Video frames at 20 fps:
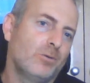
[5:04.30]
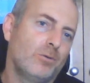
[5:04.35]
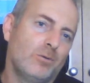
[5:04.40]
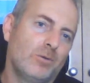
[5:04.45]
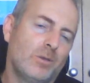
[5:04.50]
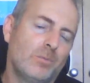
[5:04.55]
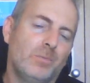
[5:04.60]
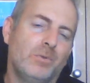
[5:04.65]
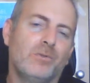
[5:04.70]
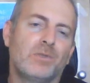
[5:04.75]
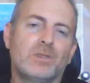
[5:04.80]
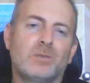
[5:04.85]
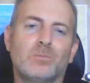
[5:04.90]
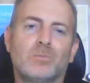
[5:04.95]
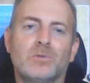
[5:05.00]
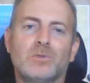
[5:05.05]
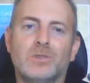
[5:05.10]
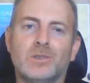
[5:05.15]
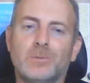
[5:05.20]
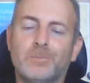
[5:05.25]
толком
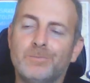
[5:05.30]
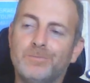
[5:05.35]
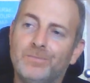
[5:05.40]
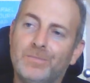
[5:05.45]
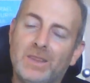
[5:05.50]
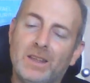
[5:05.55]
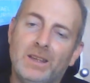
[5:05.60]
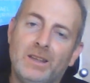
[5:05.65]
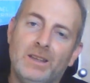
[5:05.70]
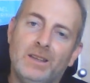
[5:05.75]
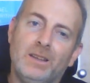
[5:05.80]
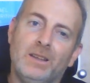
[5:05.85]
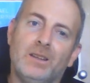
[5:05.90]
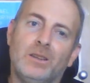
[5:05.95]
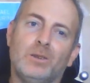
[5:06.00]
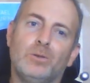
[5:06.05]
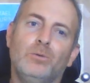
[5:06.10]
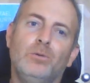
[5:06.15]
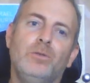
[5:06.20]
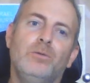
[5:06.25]
невозможно.
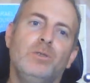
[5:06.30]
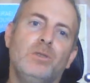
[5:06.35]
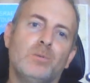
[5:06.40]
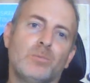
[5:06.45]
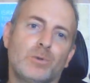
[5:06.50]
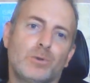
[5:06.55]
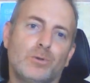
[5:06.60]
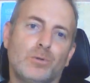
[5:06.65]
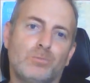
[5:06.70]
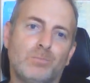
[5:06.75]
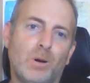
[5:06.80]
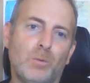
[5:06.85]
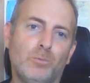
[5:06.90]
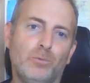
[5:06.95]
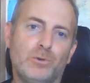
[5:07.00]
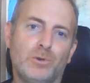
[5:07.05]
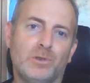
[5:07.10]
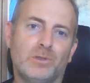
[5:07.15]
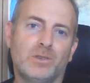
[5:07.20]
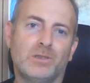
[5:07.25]
Ну и, видимо, чтобы
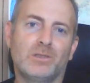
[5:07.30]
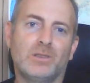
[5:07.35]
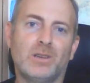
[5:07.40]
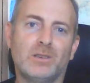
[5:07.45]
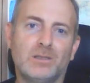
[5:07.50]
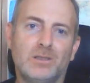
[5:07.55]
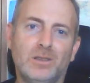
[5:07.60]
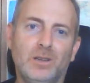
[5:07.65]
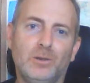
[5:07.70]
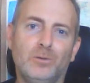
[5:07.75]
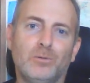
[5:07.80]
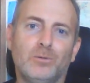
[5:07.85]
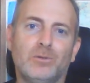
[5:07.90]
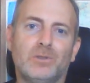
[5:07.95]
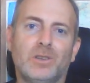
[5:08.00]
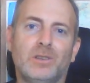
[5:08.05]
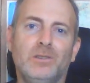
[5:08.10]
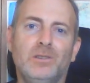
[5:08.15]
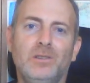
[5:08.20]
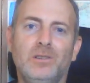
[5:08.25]
помучить нас как
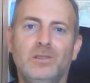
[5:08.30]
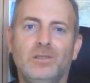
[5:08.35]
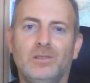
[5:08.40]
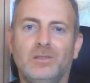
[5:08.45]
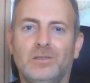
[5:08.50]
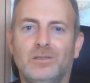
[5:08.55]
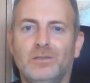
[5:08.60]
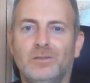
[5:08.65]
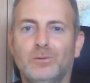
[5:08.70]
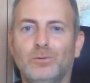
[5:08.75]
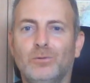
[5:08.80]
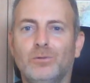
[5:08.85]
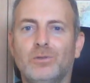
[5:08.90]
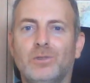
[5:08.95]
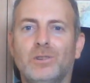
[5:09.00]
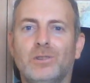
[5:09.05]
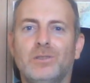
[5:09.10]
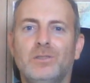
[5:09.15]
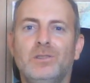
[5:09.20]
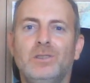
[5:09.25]
следует, они
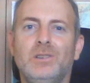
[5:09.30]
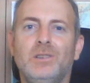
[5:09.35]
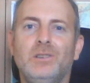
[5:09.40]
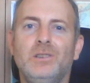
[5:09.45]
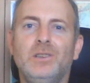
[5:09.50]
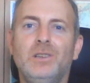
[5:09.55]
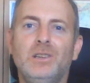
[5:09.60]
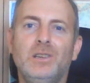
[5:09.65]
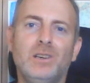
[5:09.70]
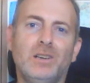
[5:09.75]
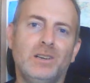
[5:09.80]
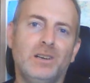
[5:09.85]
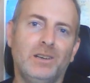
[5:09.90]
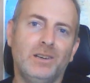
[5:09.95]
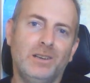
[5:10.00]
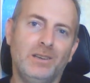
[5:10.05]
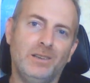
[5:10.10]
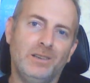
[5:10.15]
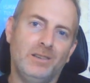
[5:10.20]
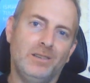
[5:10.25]
долго не, не
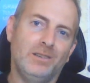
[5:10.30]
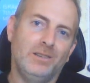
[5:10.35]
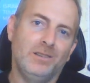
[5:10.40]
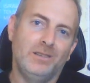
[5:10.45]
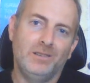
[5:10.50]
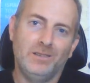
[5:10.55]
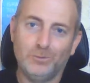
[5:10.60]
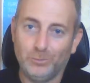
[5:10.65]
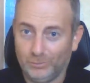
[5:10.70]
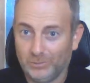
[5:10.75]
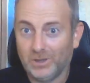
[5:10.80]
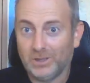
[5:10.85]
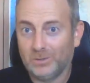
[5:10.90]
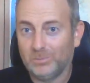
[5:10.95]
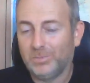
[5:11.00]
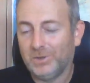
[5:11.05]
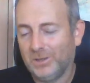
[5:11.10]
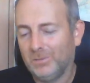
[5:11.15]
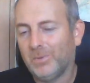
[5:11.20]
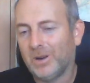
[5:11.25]
ехали. И, и тут надо
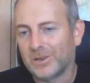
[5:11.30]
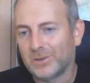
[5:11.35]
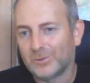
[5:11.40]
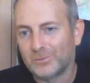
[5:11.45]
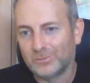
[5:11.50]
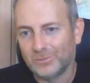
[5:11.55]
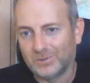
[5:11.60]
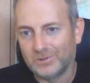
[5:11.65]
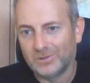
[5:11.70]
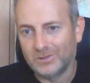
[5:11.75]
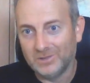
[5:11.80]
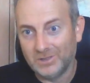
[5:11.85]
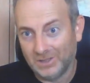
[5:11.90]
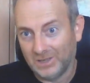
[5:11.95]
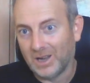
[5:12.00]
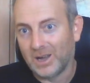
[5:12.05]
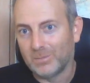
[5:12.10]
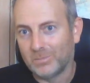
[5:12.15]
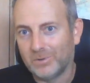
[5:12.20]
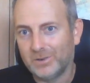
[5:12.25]
понимать, что это
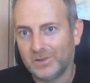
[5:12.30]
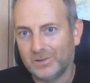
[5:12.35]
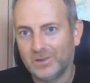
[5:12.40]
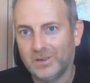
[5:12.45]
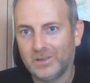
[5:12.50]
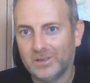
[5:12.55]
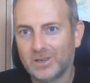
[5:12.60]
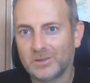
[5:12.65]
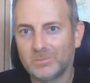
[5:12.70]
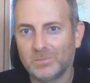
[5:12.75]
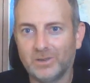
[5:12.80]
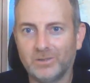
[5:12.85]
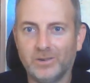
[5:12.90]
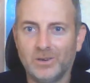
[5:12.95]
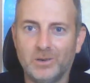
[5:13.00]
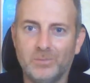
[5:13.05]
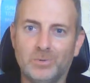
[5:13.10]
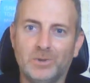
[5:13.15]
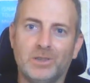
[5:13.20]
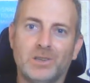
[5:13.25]
декабрь, да, как мы
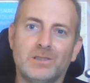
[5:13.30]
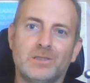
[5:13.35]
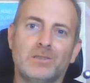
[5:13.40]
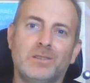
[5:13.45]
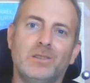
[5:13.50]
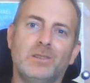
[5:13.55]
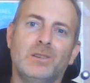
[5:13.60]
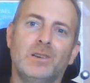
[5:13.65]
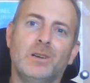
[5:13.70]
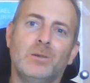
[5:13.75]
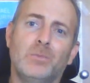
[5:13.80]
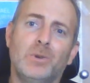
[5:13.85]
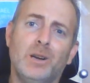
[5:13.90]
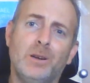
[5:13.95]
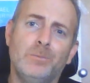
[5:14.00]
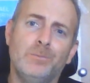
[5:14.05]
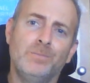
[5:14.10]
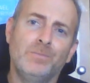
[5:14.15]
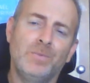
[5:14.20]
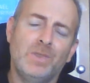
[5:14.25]
говорили, 15
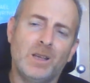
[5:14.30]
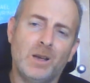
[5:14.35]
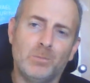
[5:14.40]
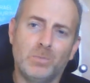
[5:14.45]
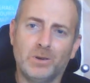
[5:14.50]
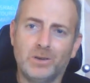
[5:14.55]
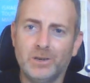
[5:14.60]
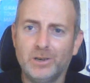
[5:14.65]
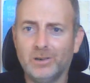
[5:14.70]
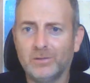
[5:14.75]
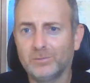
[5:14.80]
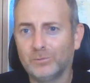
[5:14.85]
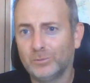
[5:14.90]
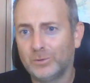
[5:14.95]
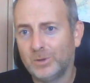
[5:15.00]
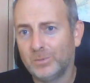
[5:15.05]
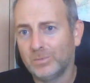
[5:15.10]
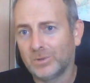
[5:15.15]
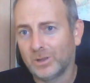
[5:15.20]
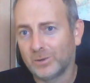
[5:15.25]
декабря. Обогрева
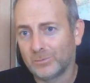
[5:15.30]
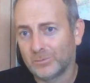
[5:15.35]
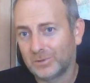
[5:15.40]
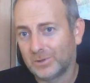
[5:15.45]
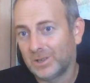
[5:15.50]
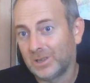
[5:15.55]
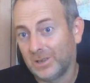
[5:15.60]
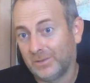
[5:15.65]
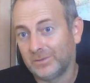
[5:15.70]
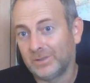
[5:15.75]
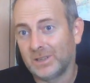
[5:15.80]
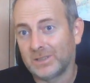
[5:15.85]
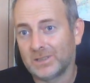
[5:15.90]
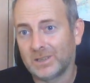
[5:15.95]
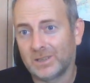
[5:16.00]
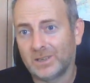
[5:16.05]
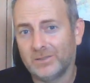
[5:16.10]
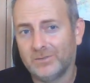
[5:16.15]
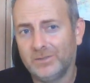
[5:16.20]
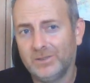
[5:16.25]
внутри белорусских
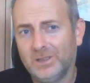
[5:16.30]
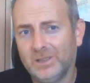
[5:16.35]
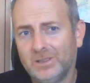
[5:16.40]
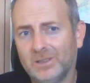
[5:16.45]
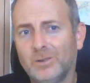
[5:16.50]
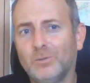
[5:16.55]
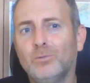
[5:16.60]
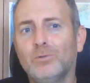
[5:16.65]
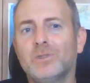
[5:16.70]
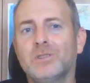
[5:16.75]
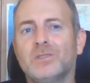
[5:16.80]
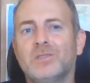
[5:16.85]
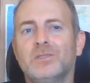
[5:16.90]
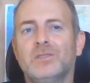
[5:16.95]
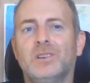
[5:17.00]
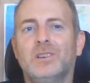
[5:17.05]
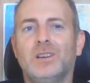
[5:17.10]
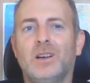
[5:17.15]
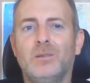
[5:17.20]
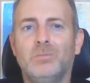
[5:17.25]
автозаков нет. На улице
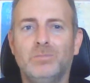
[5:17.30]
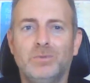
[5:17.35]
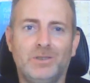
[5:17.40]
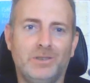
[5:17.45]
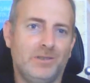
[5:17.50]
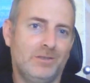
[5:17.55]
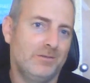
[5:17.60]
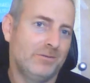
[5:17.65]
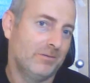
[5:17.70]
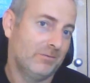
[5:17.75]
декабрь,